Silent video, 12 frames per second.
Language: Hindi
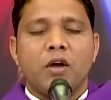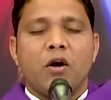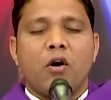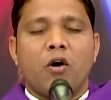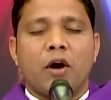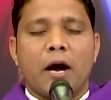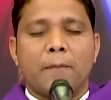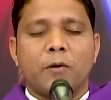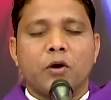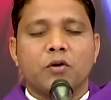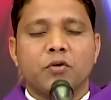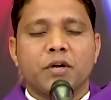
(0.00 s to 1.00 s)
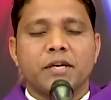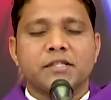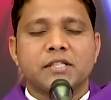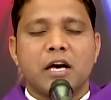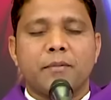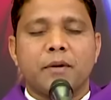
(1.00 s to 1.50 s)
और आप लोगों के
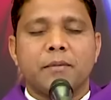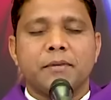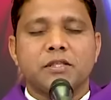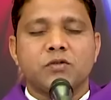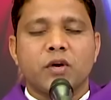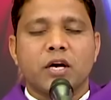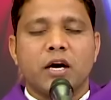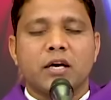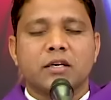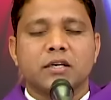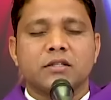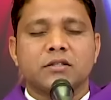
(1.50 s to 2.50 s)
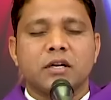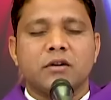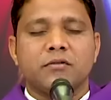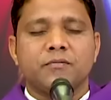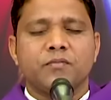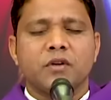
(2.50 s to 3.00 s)
सामने स्वीकार करता
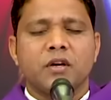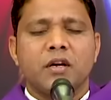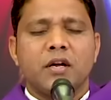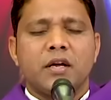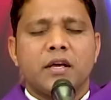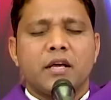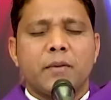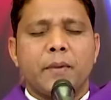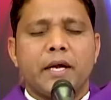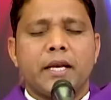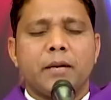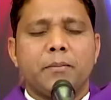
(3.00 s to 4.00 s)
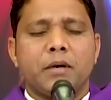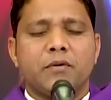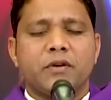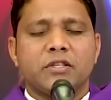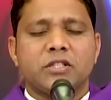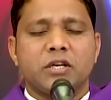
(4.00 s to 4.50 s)
हूँ कि मैंने मन
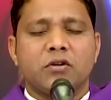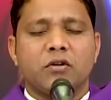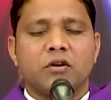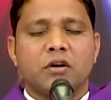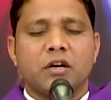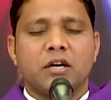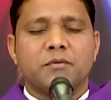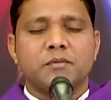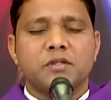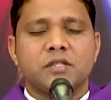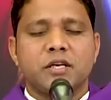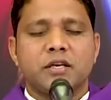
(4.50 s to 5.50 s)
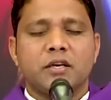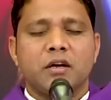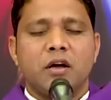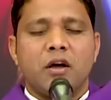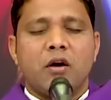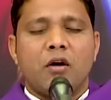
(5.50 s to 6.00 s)
वचन और कर्म से
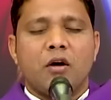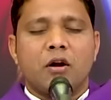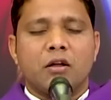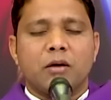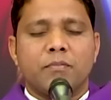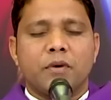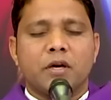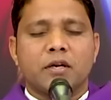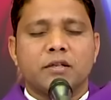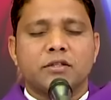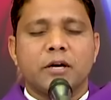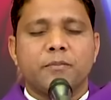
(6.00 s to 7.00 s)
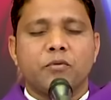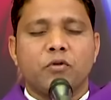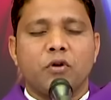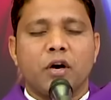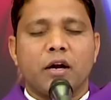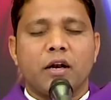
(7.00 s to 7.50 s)
तथा अपना कर्तव्य
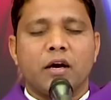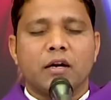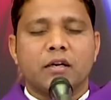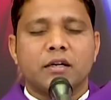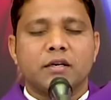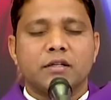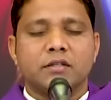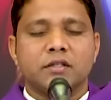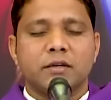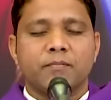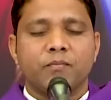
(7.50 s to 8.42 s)
पूरा न करने से